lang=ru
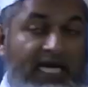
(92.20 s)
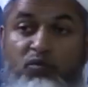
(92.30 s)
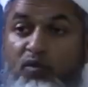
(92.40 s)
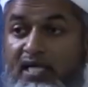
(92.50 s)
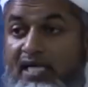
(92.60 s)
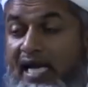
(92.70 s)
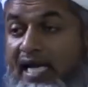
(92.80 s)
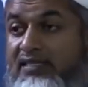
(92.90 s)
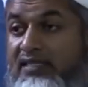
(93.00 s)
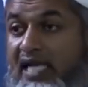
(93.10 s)
И мы с
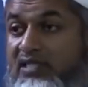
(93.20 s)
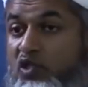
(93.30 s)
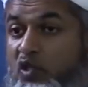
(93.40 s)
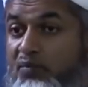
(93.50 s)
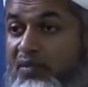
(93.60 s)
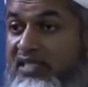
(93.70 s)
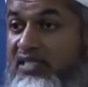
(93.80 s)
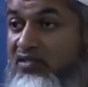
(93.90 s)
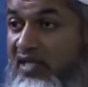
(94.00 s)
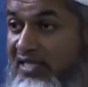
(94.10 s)
вами
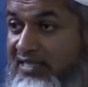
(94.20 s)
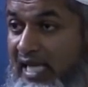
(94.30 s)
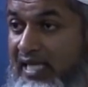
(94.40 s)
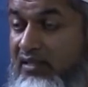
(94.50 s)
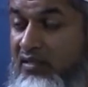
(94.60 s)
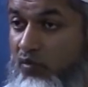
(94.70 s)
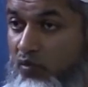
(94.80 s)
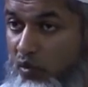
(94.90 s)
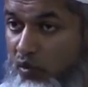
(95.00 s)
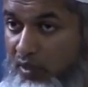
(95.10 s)
должны понимать.
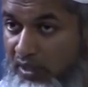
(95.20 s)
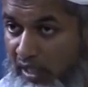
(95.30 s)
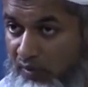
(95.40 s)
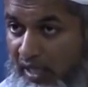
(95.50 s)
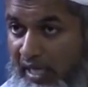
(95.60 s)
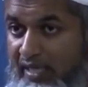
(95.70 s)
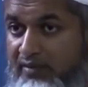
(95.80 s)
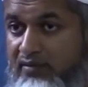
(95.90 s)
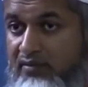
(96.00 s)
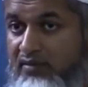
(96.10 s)
Кульху Аллаху
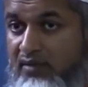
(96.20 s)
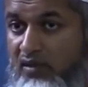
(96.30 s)
Ахад.